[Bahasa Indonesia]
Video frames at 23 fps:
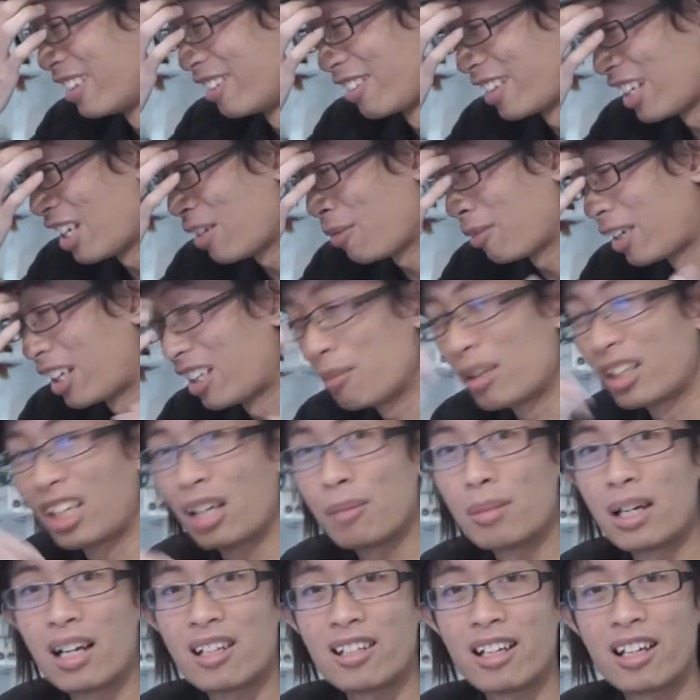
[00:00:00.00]
Oke, okay, kita
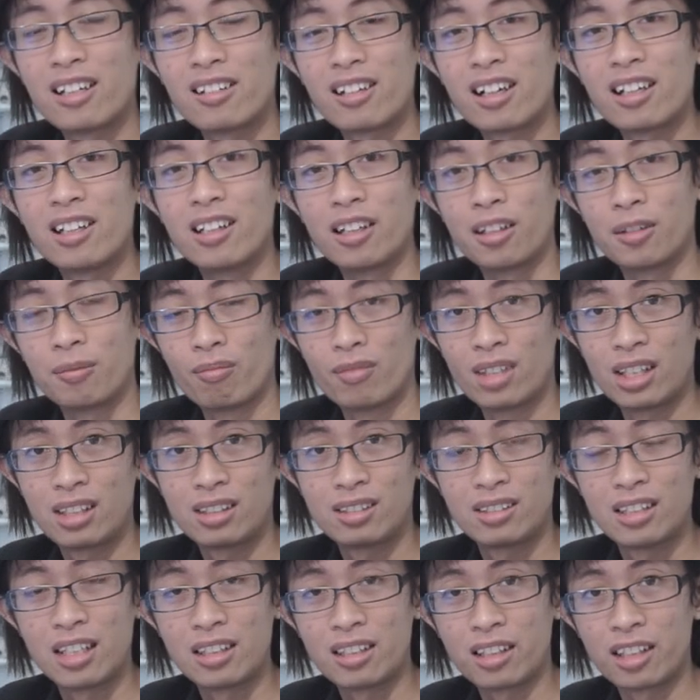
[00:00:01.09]
pakai bahasa yang terakhir.
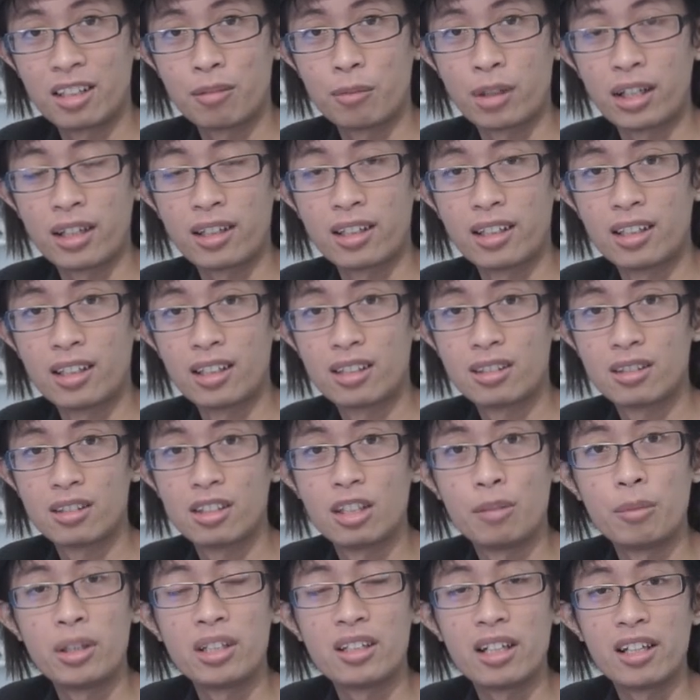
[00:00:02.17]
Datangin mereka
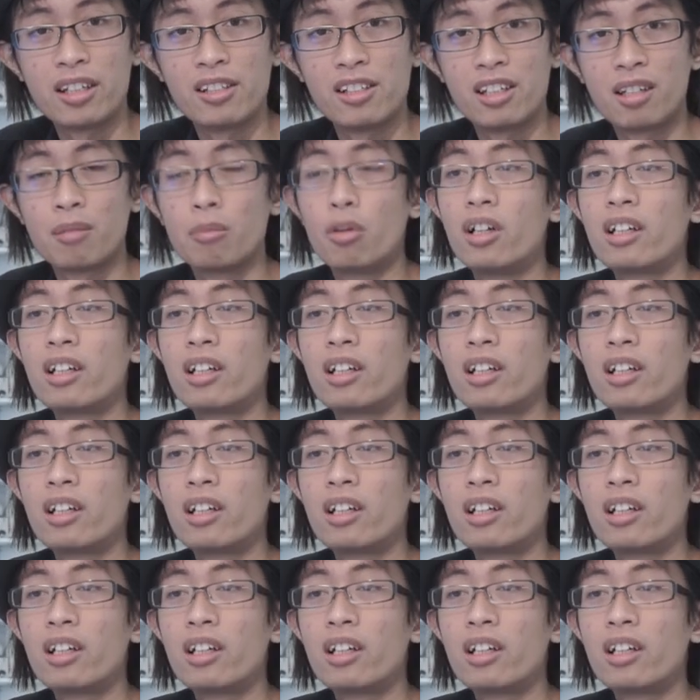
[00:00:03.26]
dan minta izin,